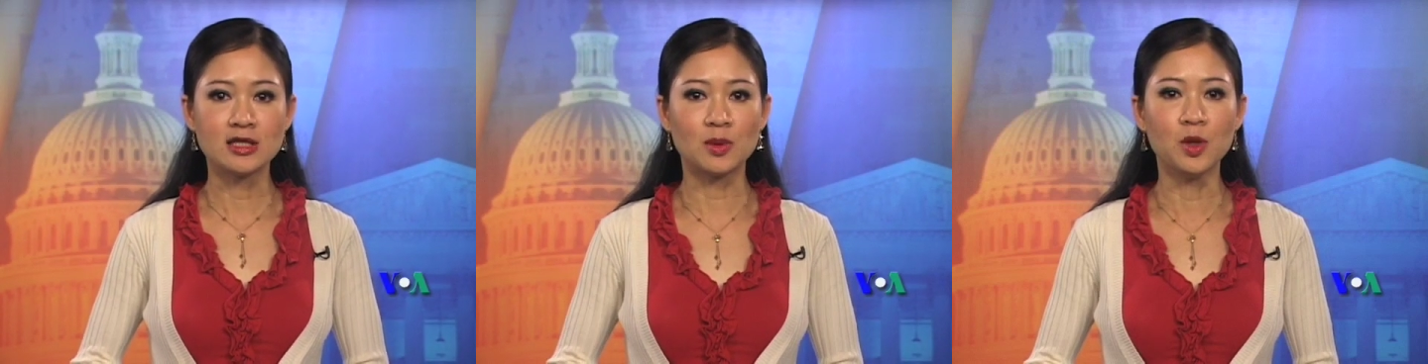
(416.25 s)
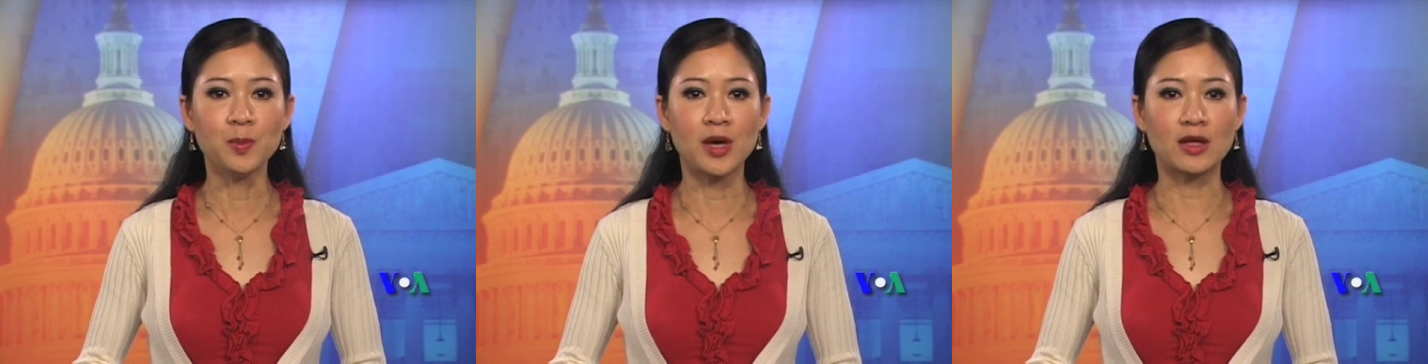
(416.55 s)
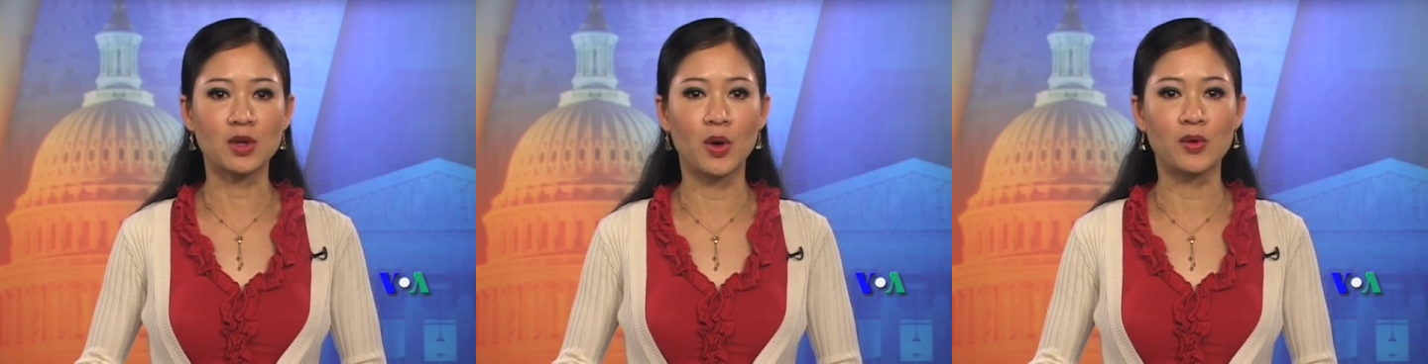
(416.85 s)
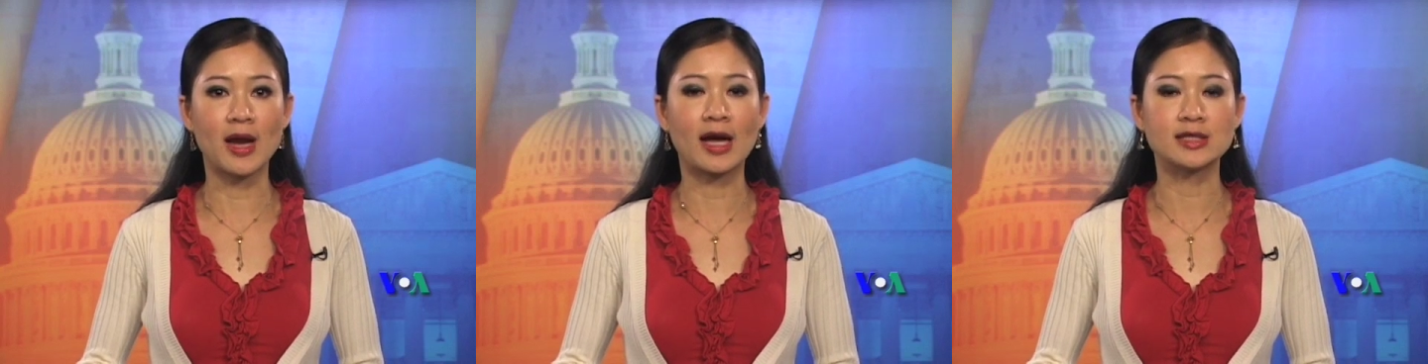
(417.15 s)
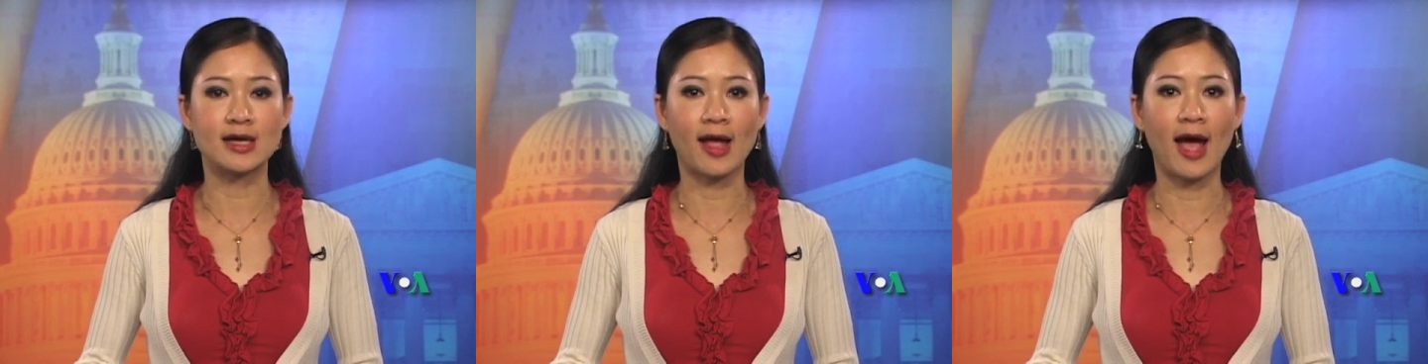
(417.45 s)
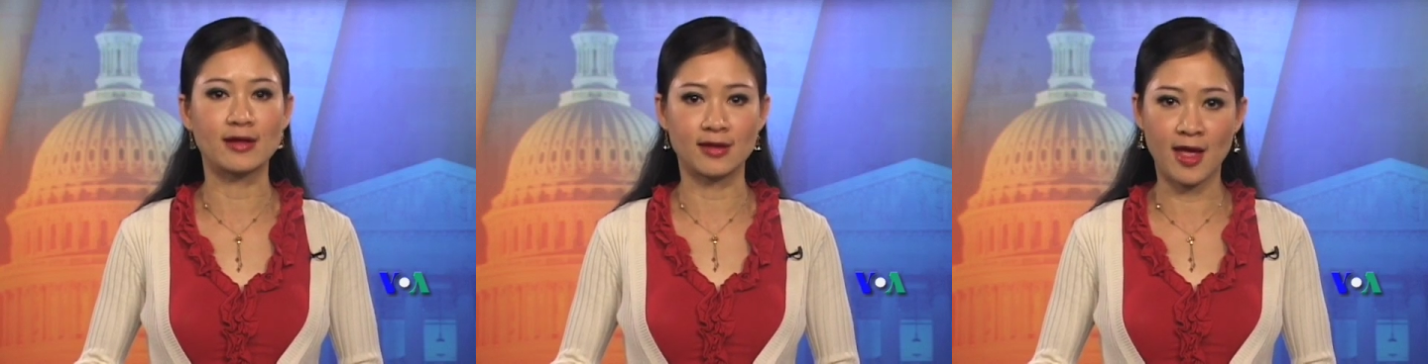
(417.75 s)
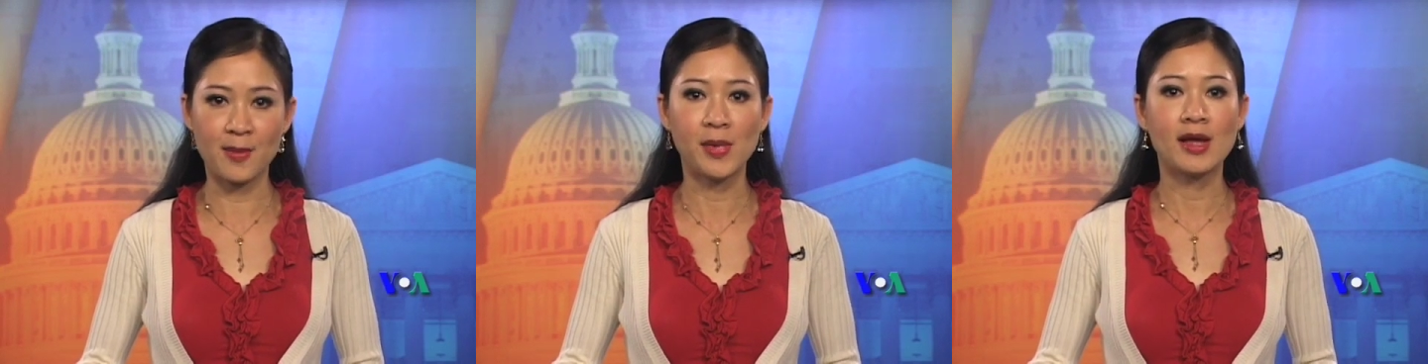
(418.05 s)
trong lúc NATO đang triển hạn
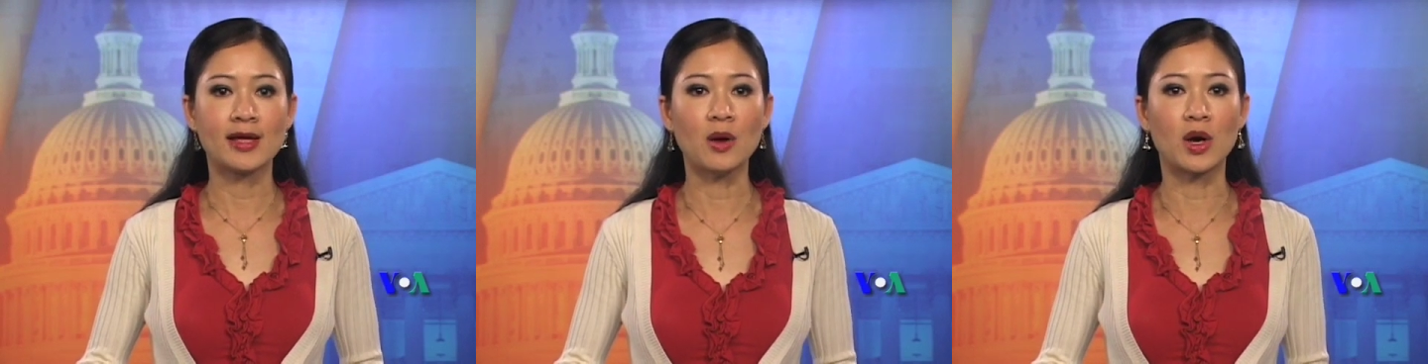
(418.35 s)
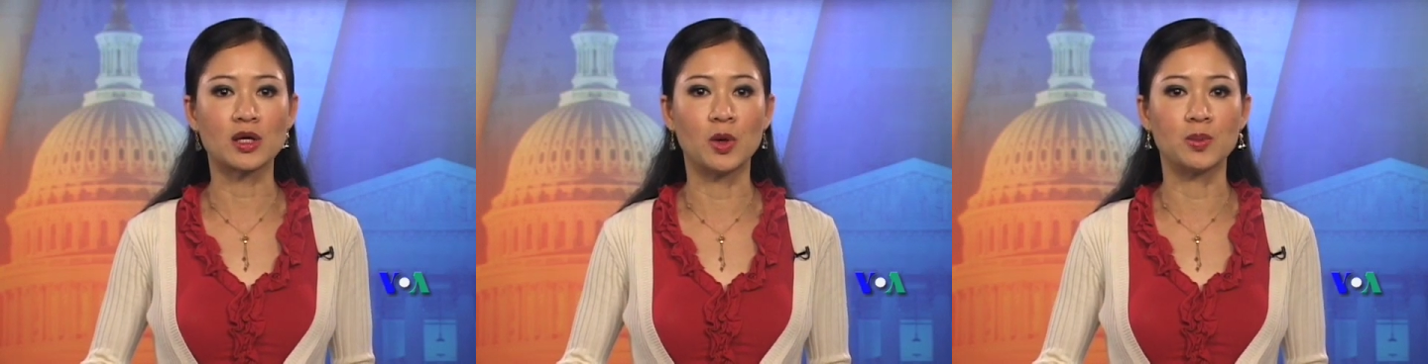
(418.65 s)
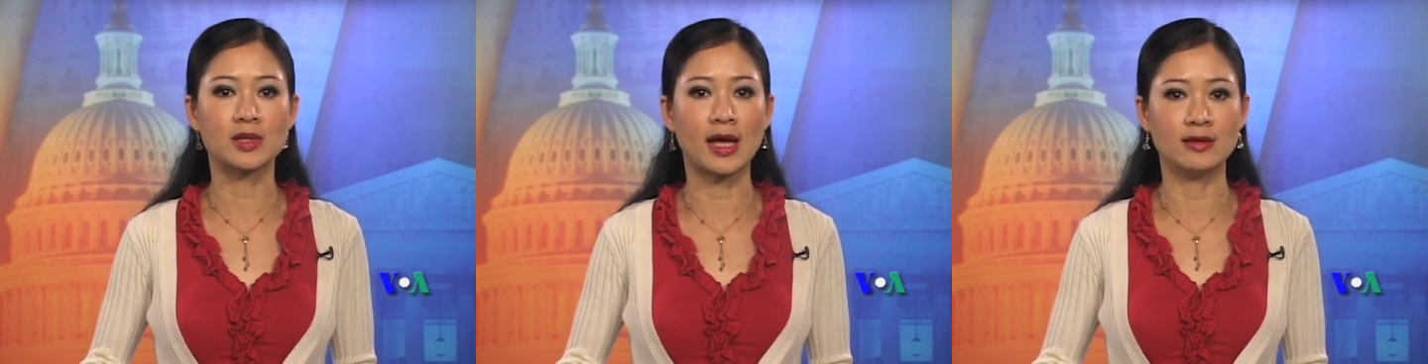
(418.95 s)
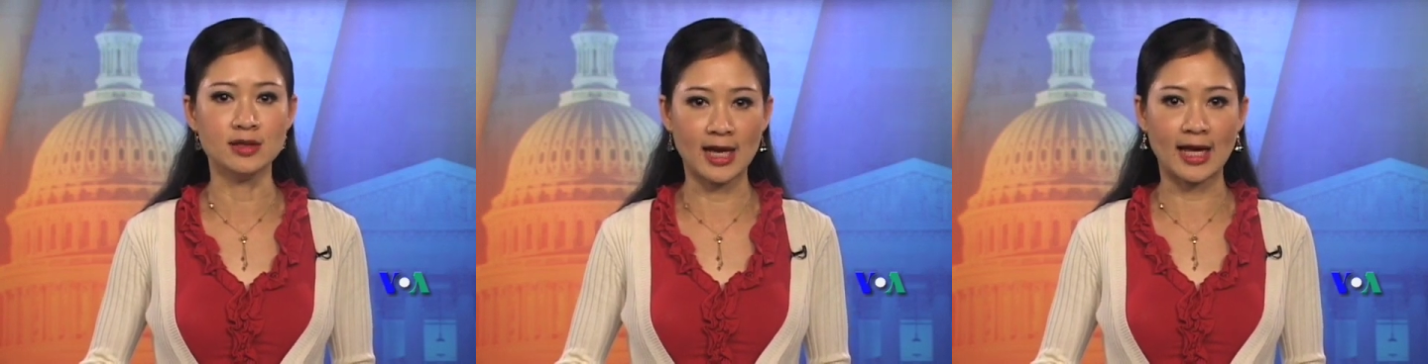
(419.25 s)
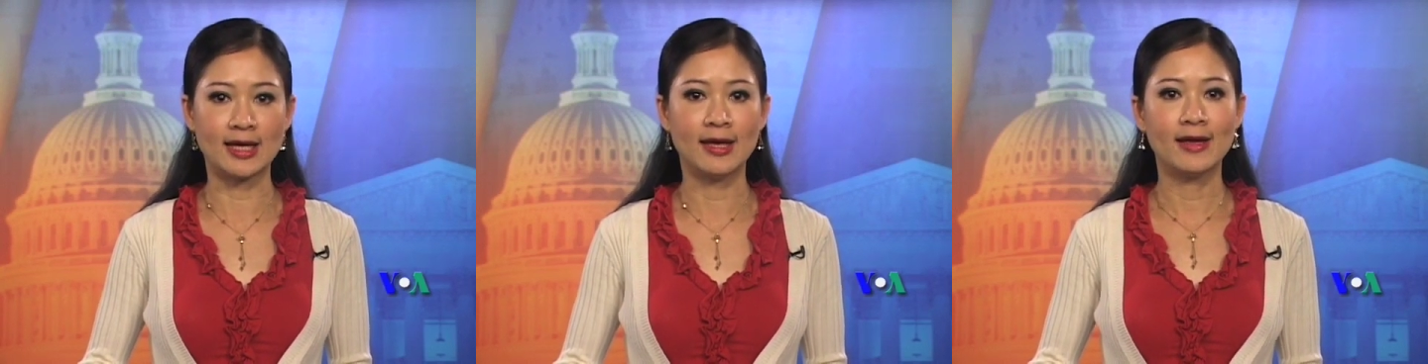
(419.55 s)
thêm các hoạt động tại nước này